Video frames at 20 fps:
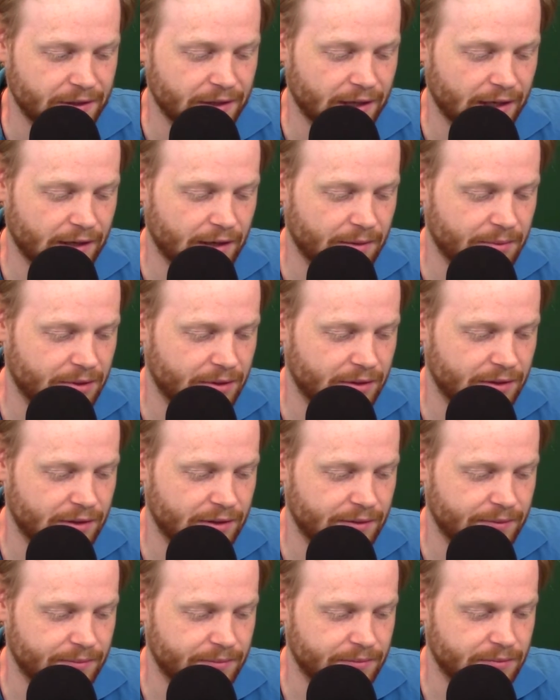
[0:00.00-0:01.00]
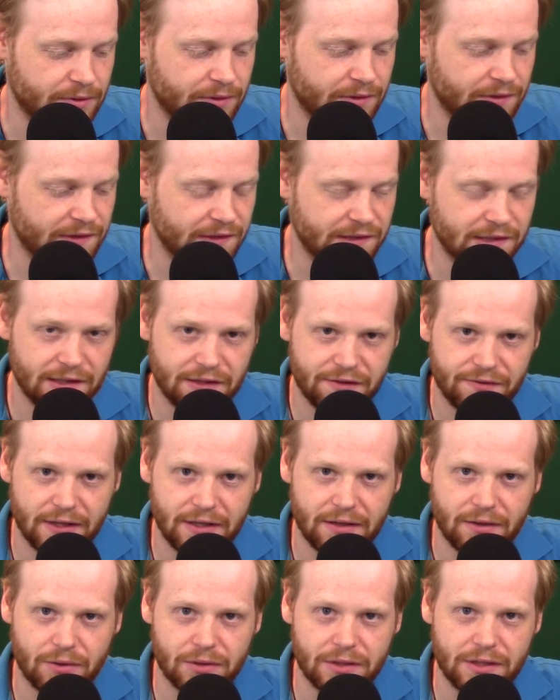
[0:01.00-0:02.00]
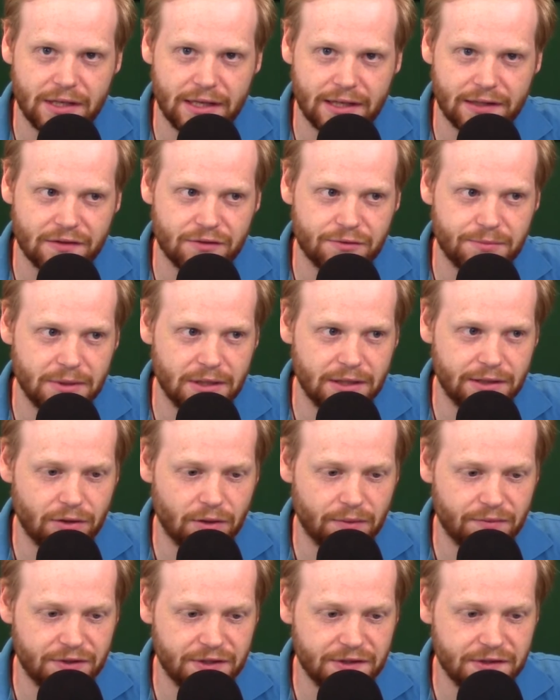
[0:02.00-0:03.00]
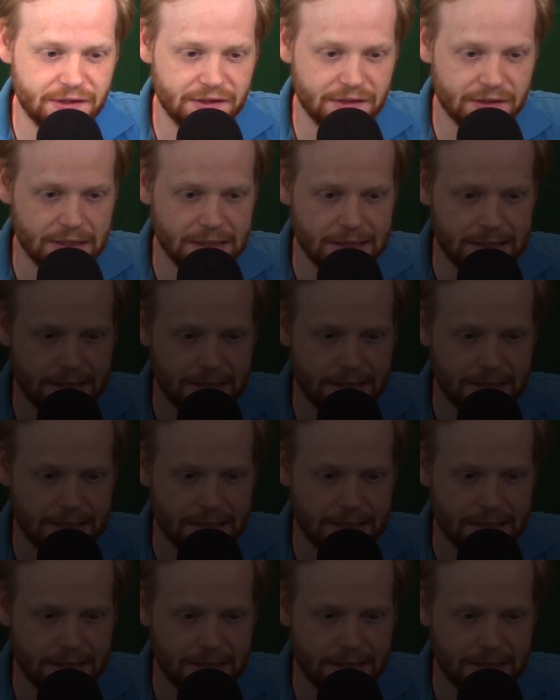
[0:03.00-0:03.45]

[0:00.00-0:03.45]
nein, aber ähm, sicherlich werden auch die nächsten Spiele enorm wichtig.